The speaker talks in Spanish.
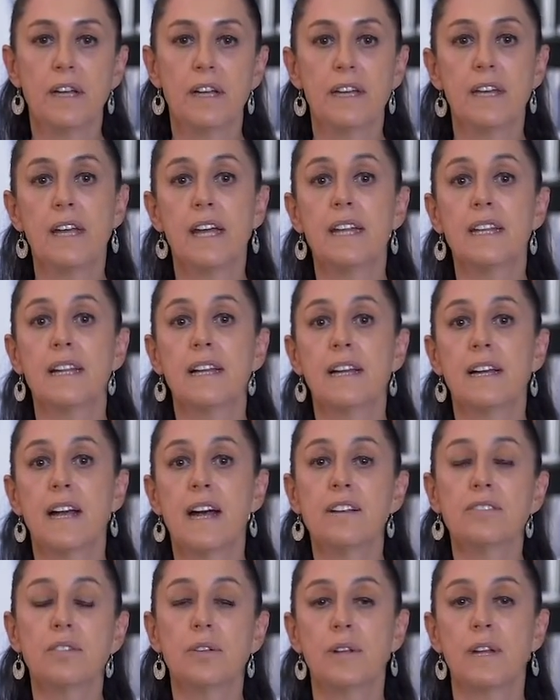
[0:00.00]
y en el
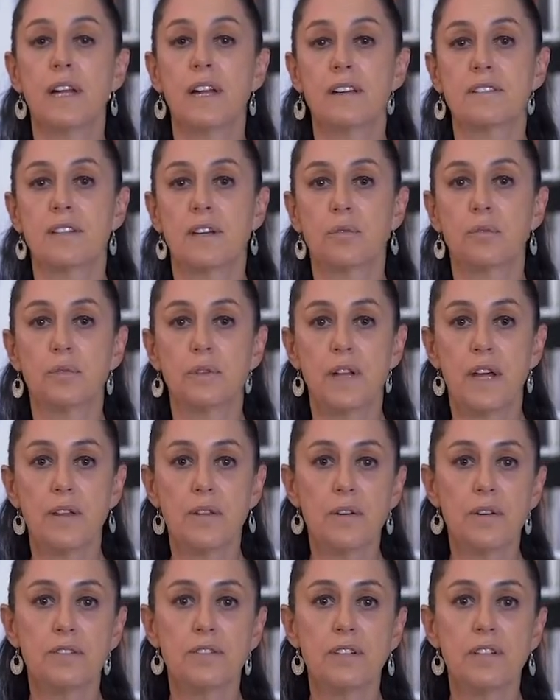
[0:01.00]
caso de la segunda
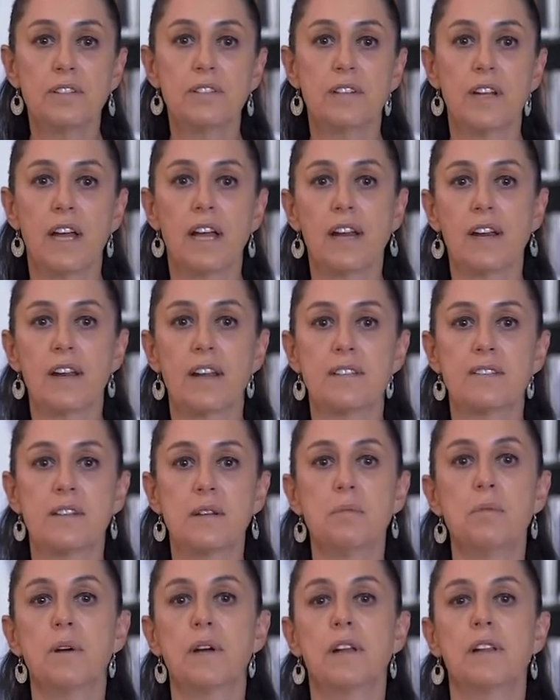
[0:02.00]
dosis, el
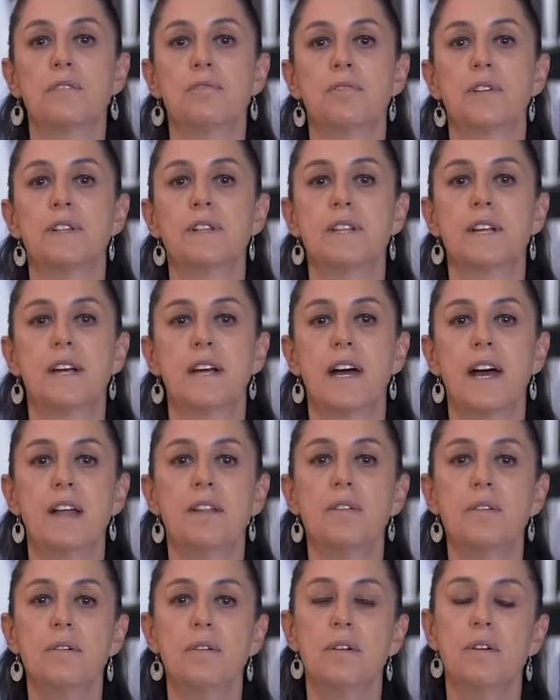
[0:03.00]
recibo que les fue
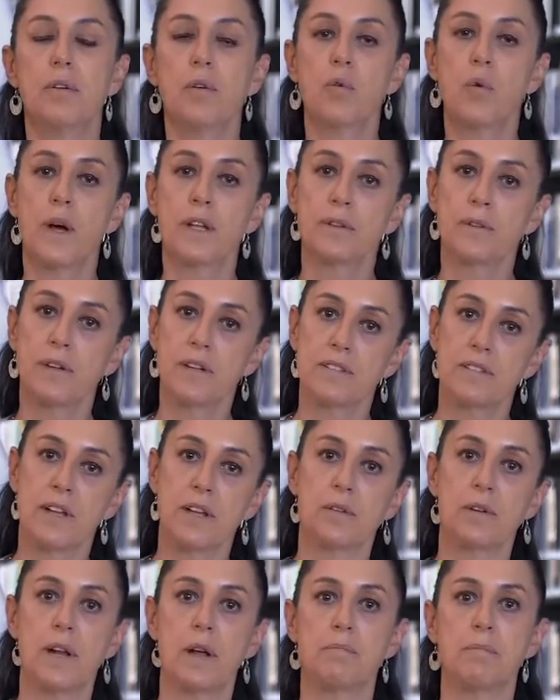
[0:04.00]
entregado cuando les
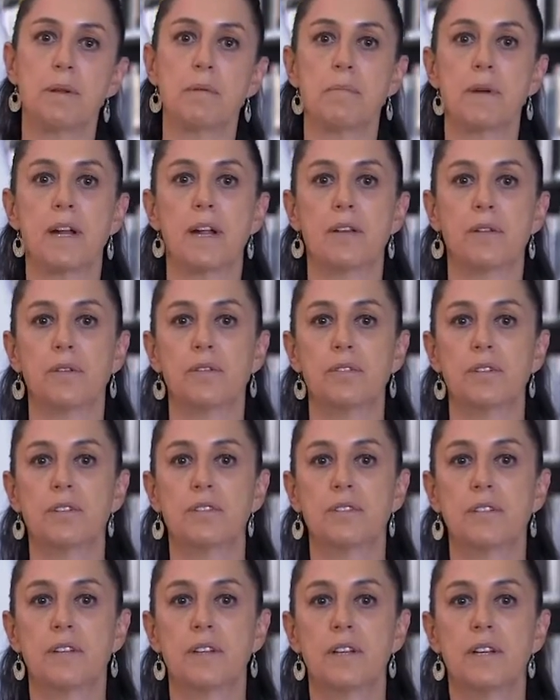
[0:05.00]
dieron la primera
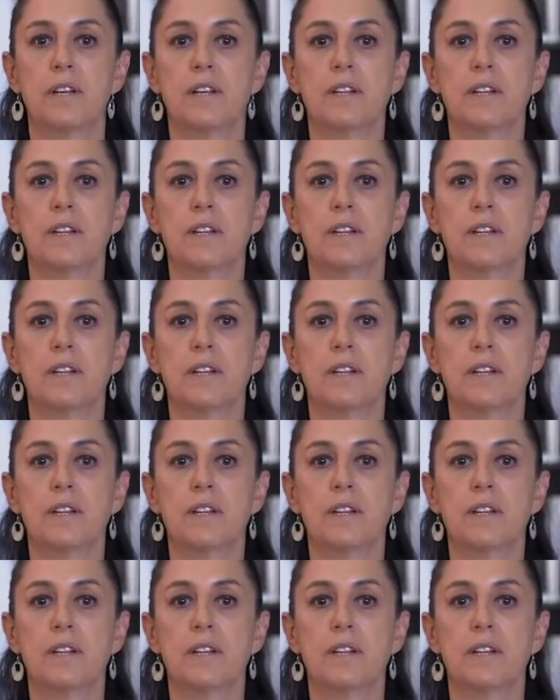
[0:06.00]
dosis.